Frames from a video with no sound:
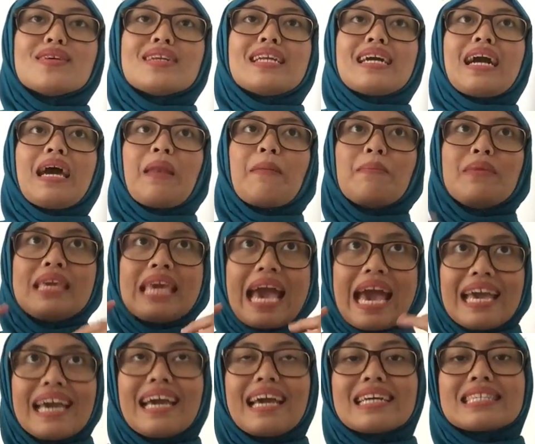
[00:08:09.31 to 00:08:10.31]
dengan
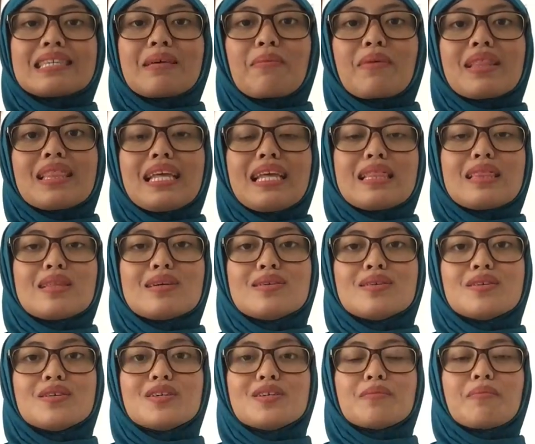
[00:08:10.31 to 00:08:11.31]
biaya yang seperti itu
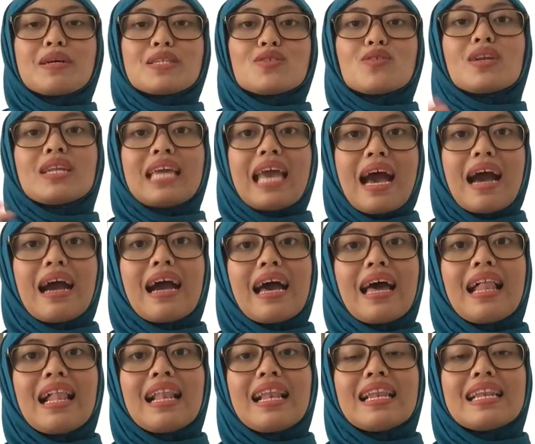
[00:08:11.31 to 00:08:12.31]
masuk di
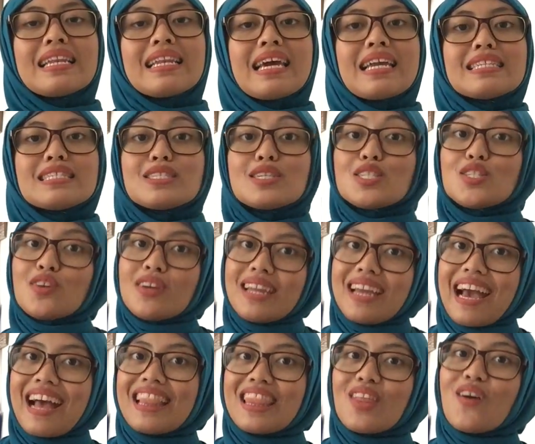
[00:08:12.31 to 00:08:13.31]
akal dan cocok
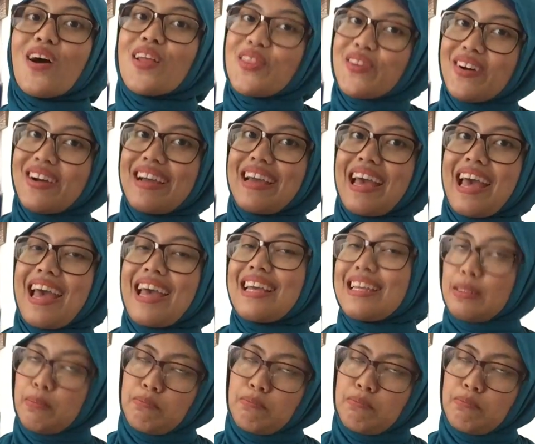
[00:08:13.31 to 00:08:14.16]
di kantong atau enggak